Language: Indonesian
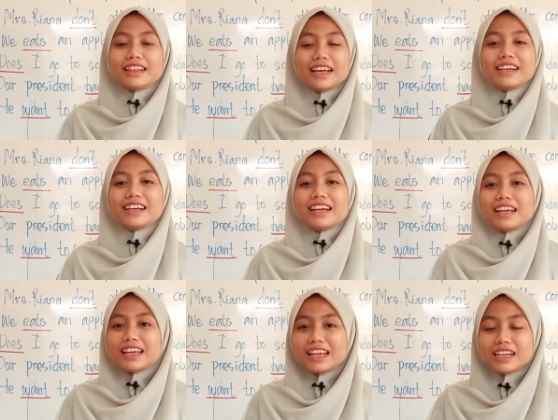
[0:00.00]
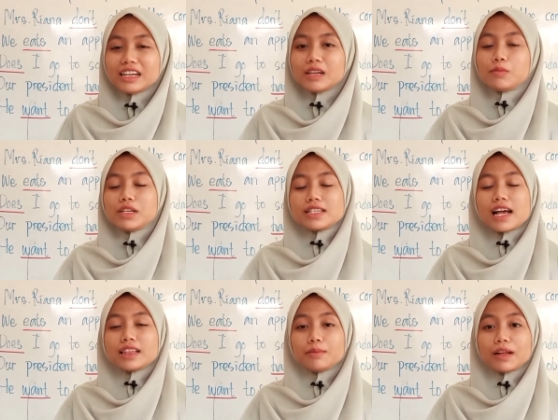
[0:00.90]
Nah ini
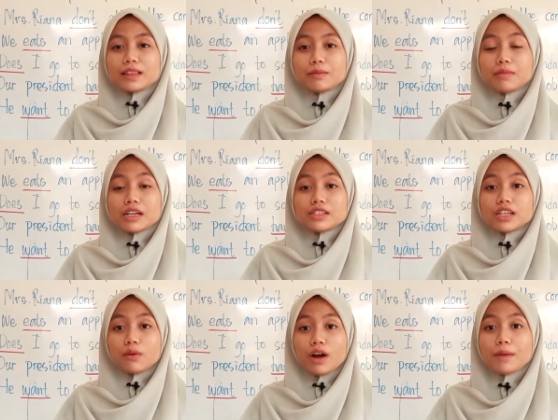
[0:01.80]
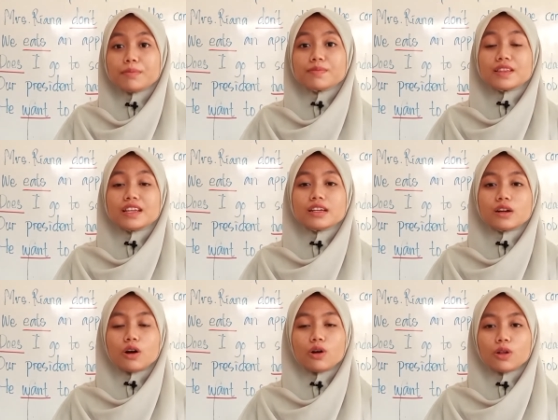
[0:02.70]
bisa teman-teman jawab di
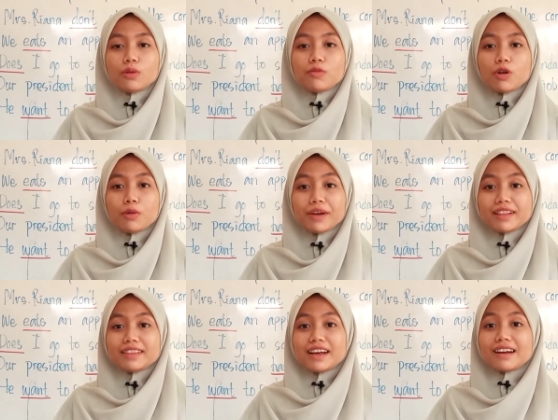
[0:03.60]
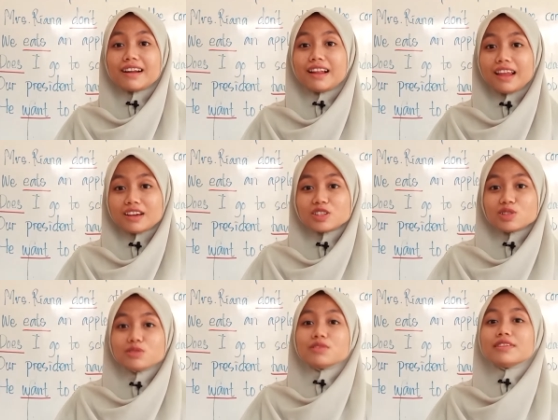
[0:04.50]
kolom komentar
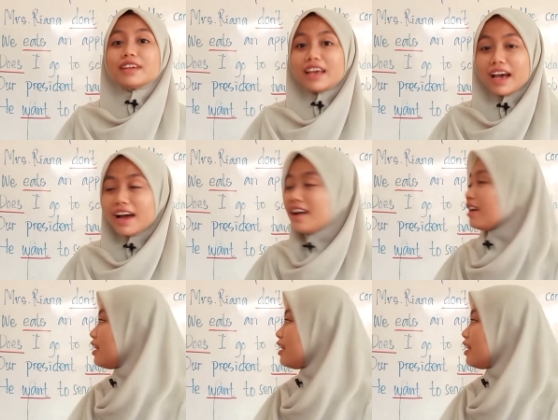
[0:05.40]
langsung ya.